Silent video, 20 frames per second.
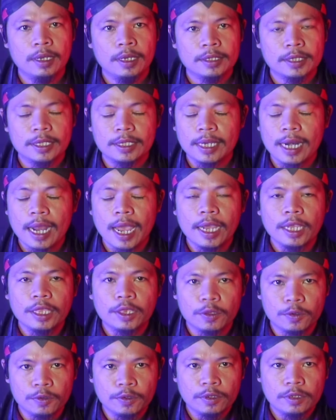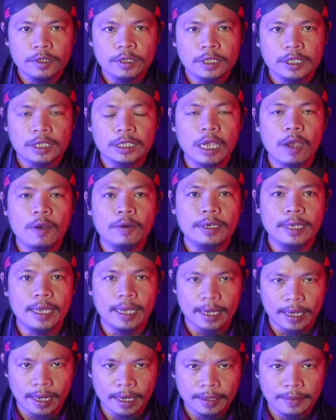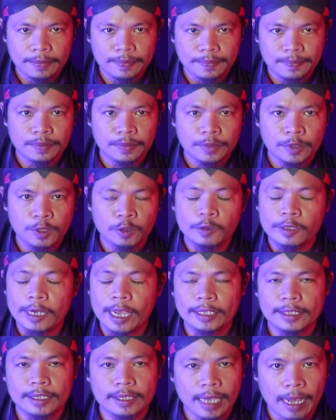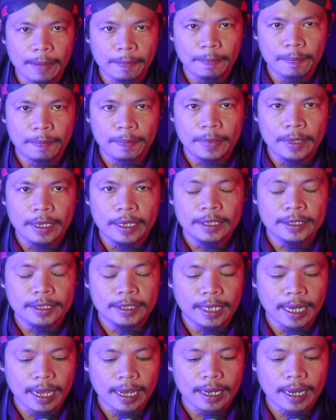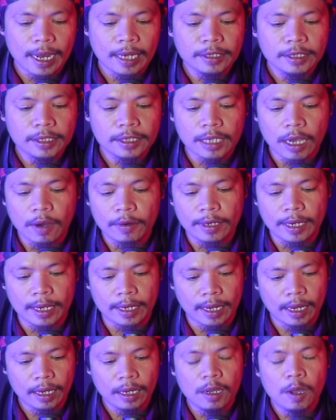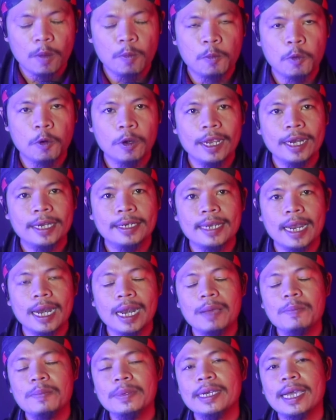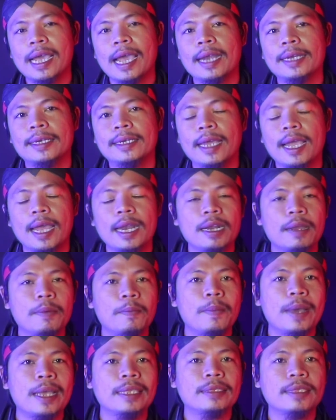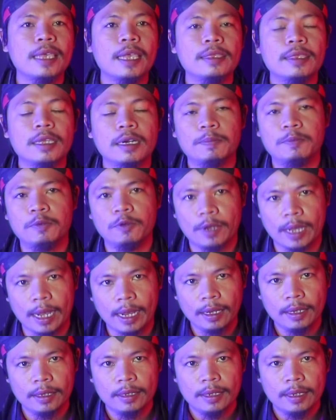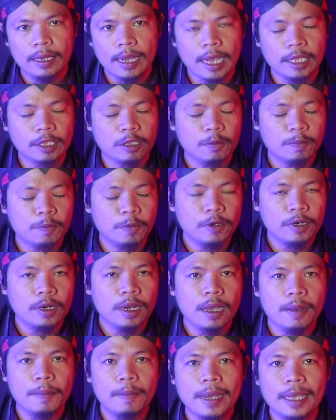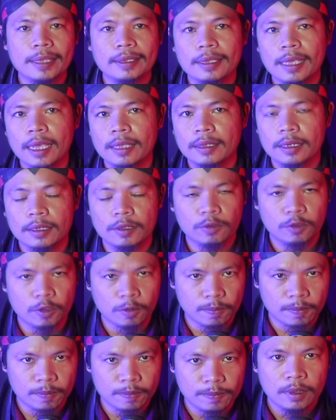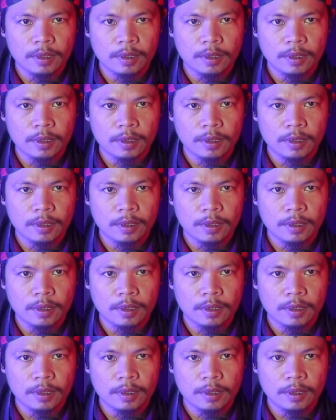Setelah itu, saudara sudah siap silakan saudara boleh dalam keadaan mata terbuka ataupun mata tertutup.